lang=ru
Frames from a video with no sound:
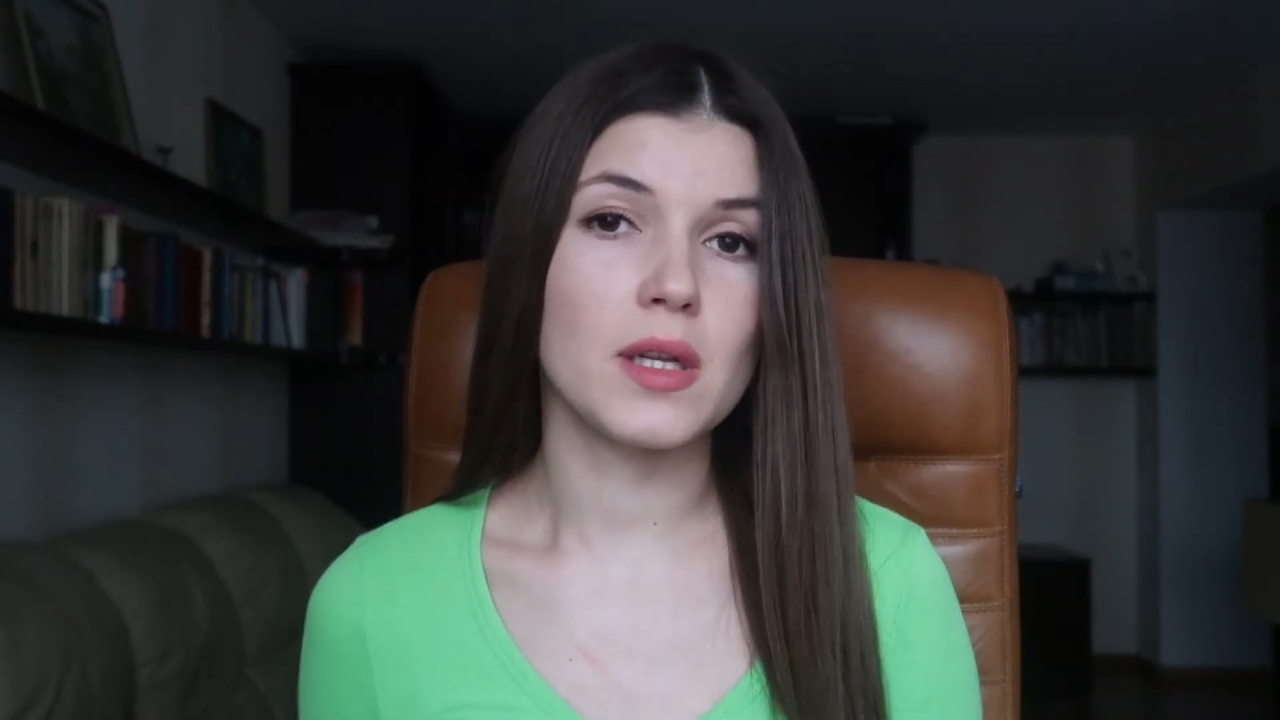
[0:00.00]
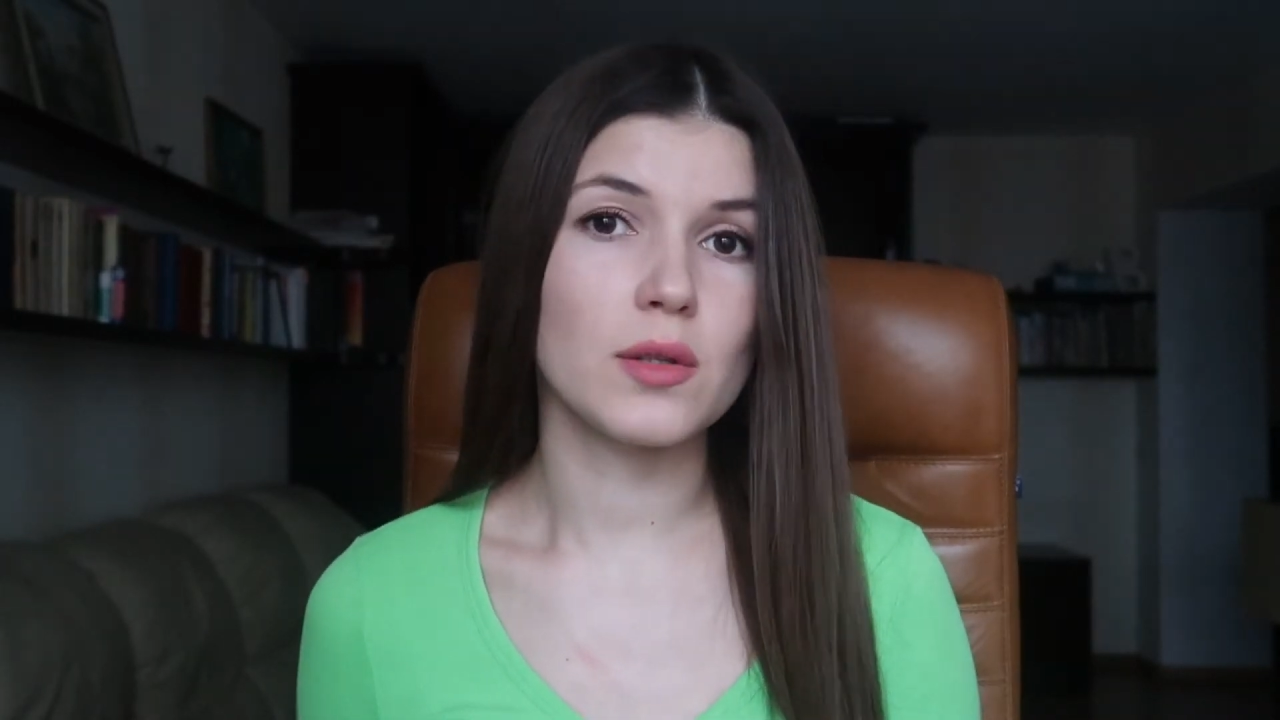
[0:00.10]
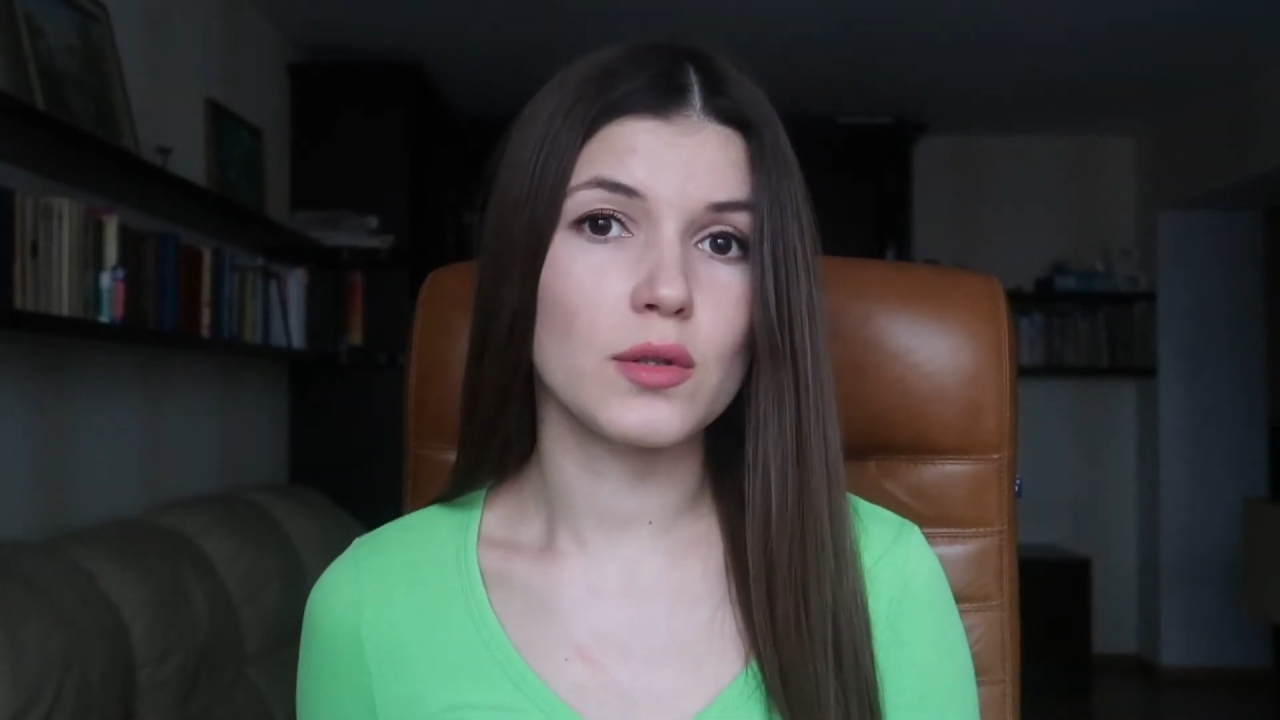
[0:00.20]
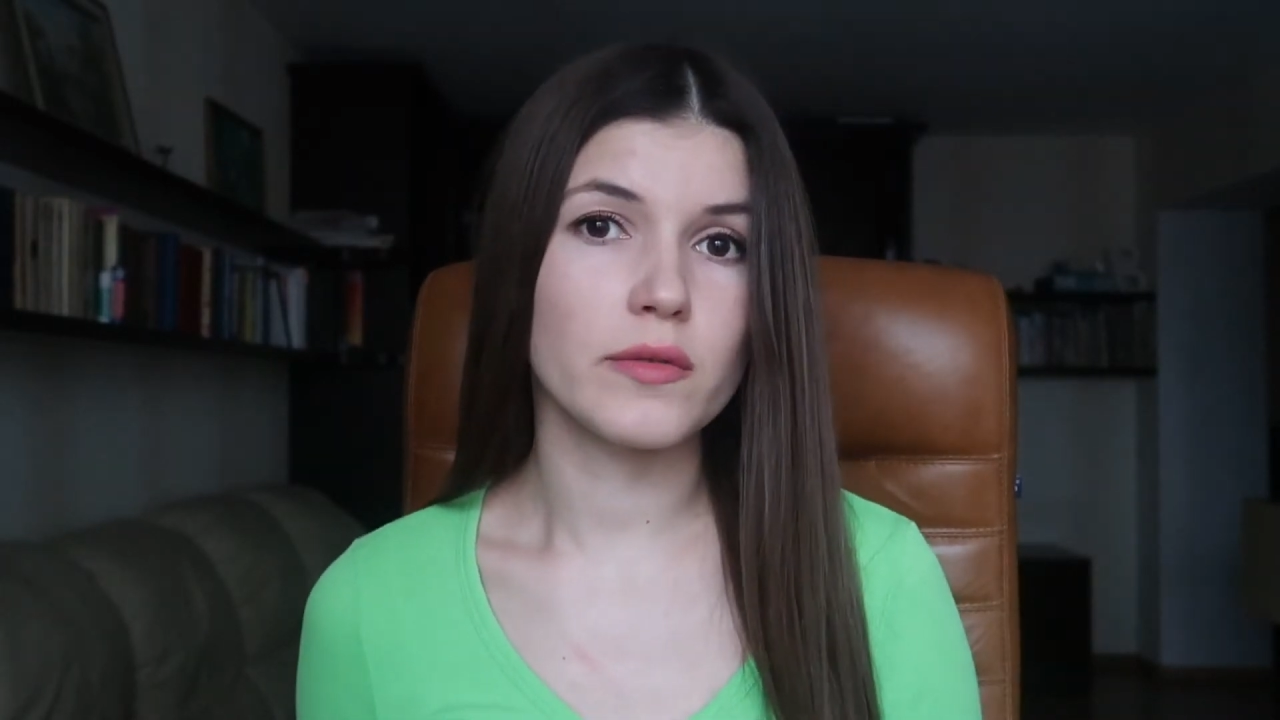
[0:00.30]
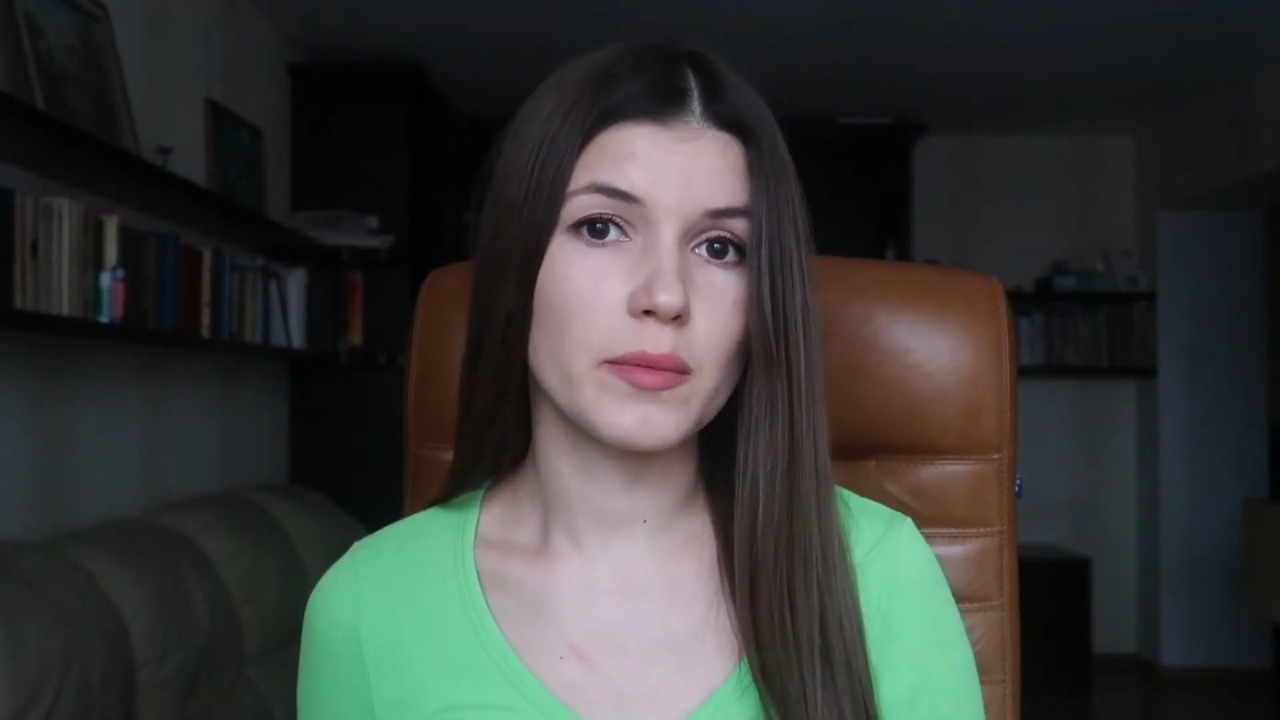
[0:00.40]

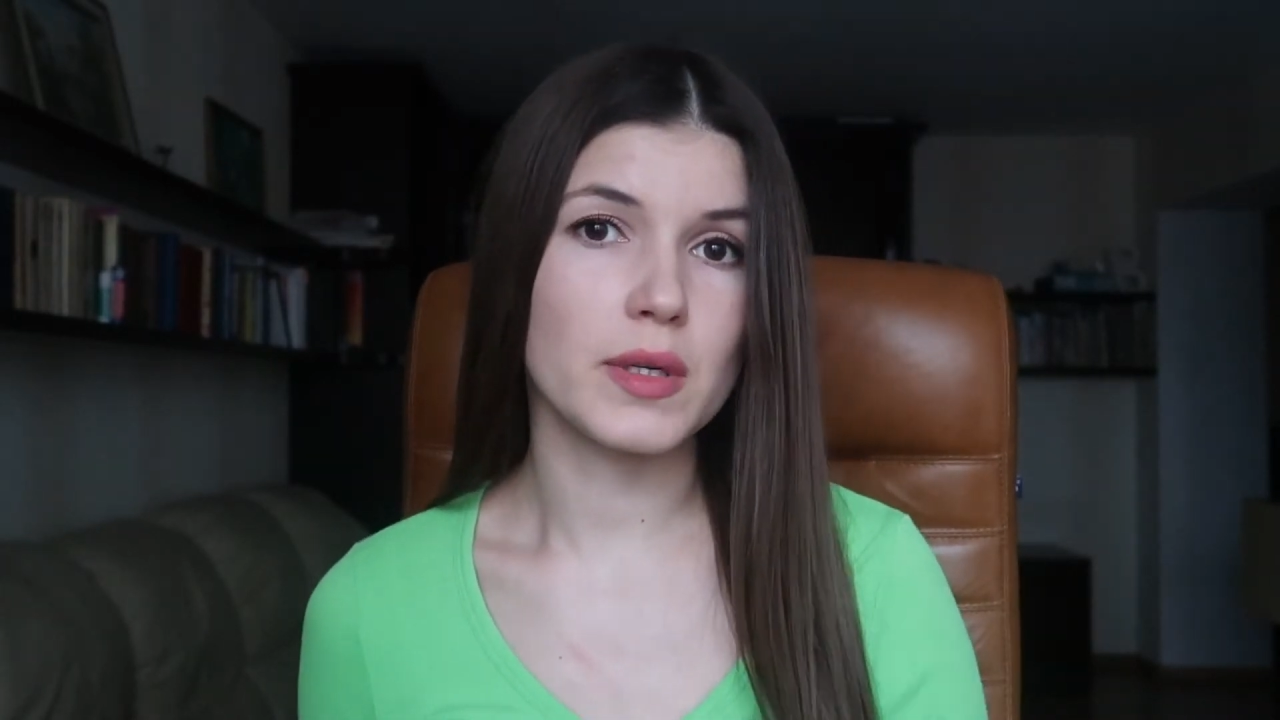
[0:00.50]
следует